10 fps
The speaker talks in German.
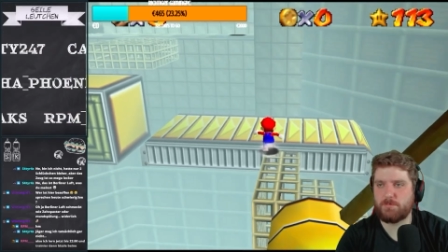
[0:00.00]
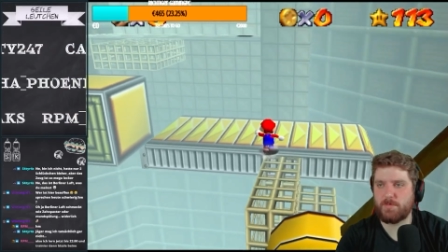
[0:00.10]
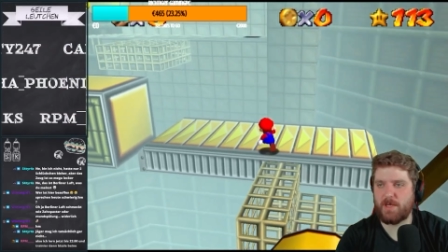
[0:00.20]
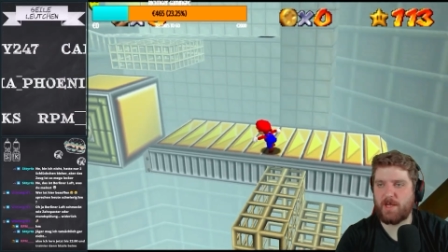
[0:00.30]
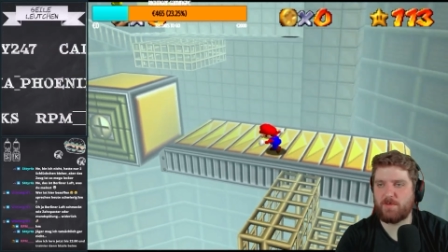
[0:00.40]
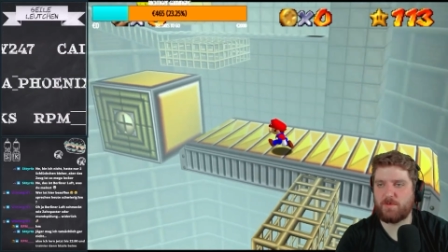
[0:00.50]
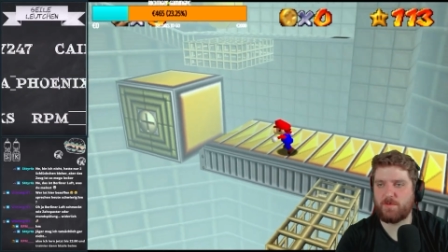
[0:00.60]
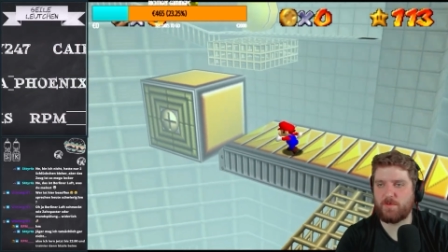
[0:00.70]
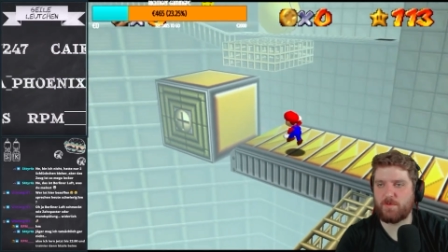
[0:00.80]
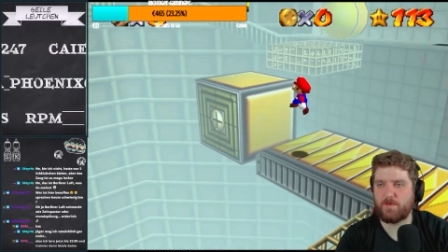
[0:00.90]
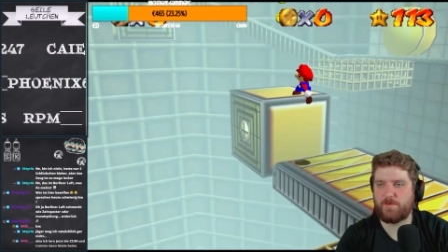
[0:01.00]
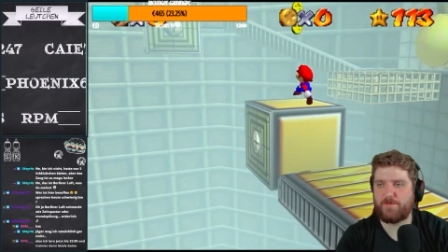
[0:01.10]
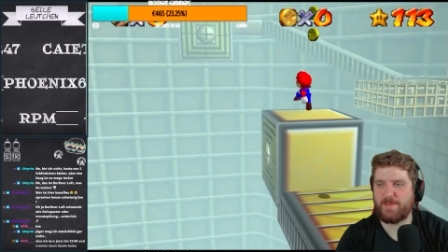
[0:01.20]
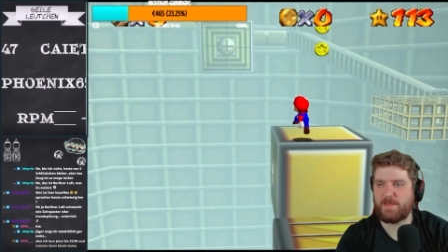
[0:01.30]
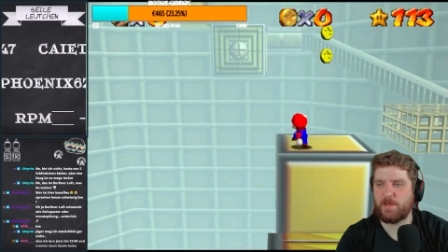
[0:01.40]
generell so, so, so
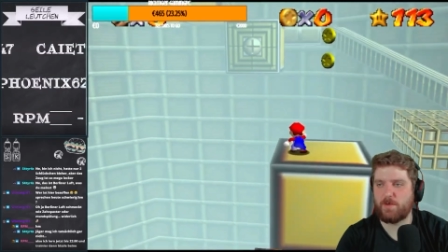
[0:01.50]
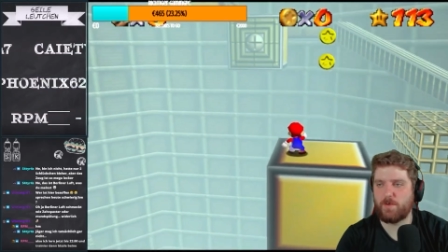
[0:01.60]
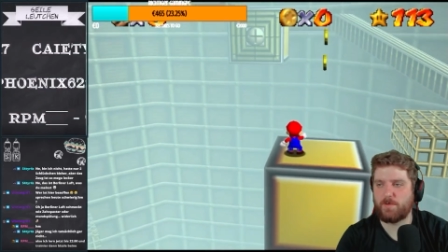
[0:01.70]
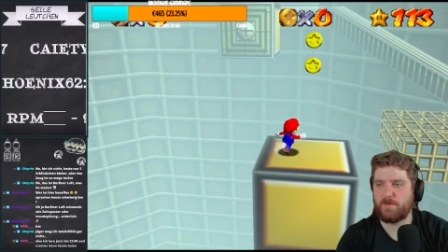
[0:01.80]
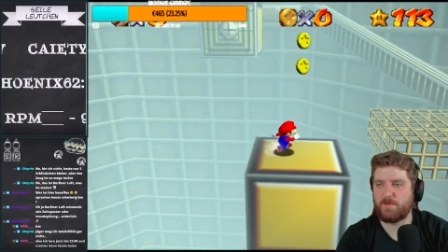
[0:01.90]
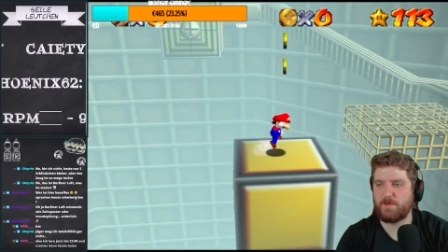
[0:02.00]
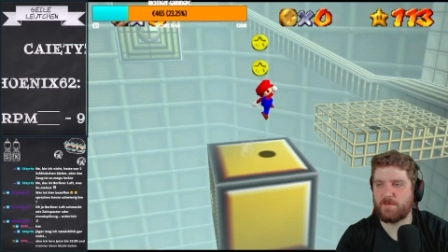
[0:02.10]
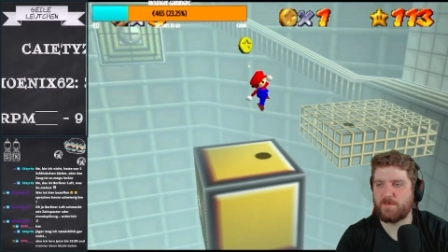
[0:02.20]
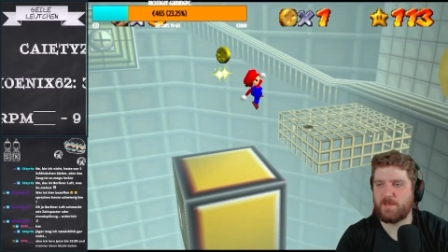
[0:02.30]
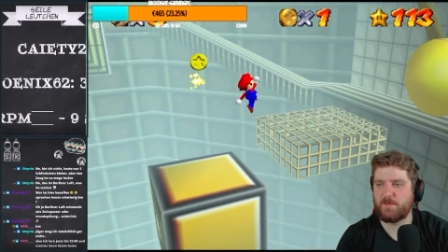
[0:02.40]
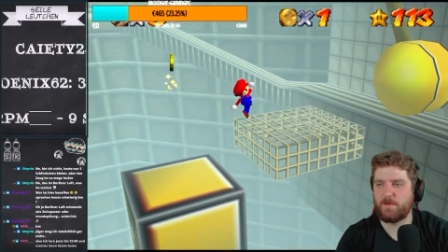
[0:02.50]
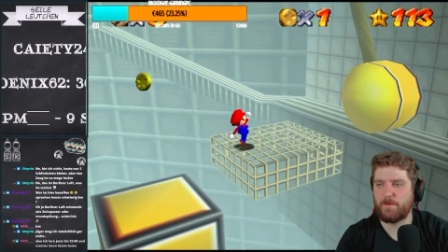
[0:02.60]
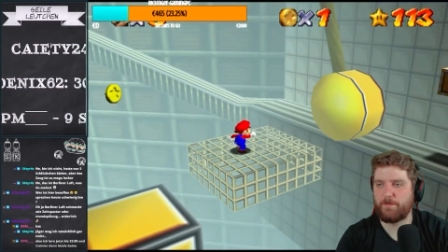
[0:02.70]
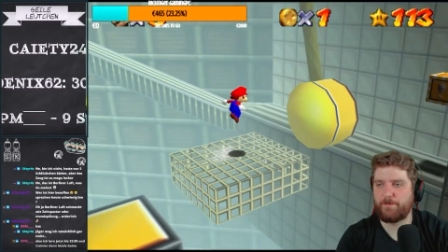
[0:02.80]
Fettliköre, weiß nicht, wie ich das nennen soll.